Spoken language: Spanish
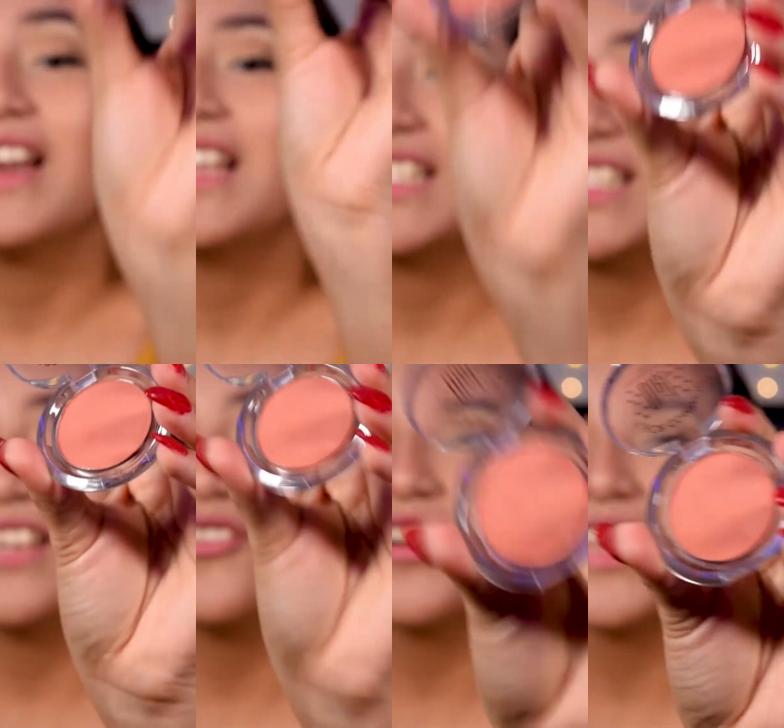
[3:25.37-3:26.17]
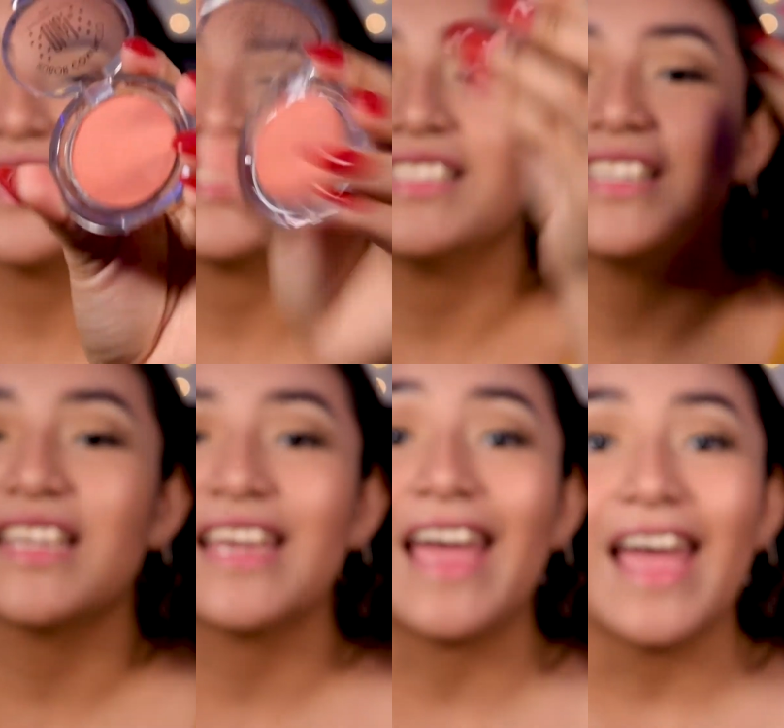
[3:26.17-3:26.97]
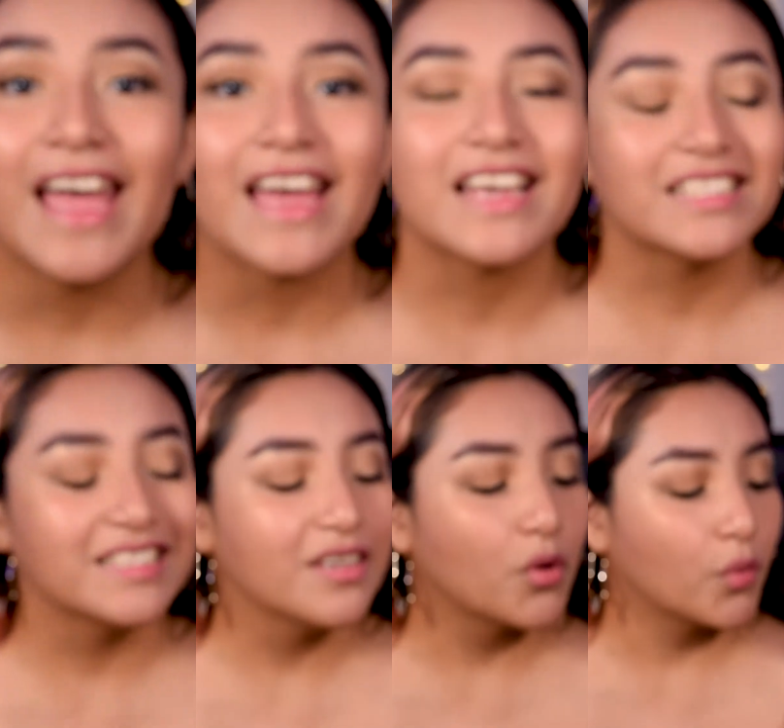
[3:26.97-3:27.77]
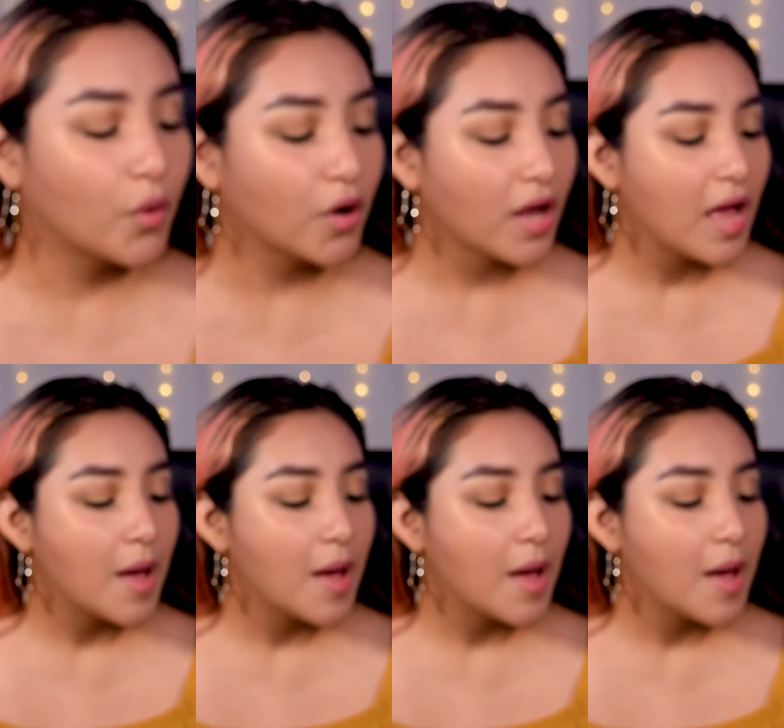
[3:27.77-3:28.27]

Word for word: les tengo que decir que este rubor